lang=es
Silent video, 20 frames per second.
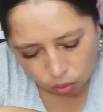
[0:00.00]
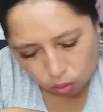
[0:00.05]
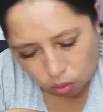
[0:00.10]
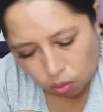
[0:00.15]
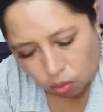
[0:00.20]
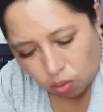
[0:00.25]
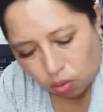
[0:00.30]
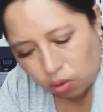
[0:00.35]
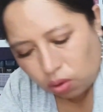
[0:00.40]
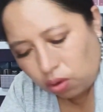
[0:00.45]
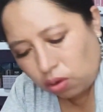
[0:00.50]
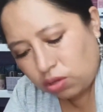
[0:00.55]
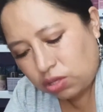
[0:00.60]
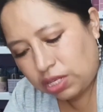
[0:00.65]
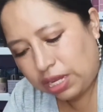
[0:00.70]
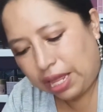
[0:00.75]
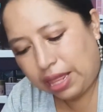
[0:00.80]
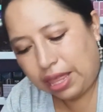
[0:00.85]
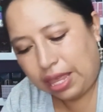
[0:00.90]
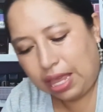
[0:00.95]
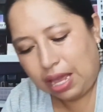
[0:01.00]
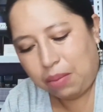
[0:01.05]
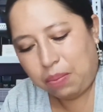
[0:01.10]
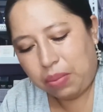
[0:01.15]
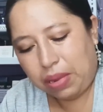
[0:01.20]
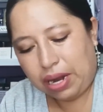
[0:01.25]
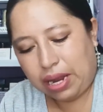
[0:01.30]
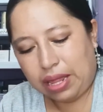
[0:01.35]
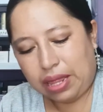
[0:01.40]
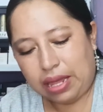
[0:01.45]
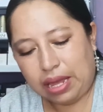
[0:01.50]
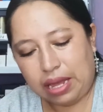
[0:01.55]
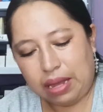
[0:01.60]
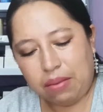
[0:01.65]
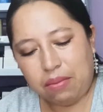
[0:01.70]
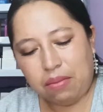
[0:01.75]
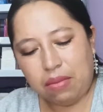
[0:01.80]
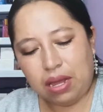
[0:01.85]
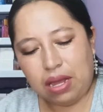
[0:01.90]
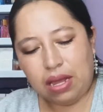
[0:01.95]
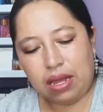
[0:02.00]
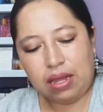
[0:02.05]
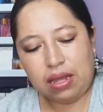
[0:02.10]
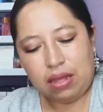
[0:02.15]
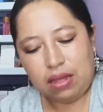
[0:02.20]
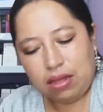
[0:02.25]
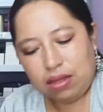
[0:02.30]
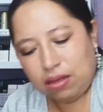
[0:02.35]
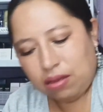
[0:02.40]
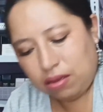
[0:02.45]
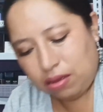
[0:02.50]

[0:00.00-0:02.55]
un osadía para dama,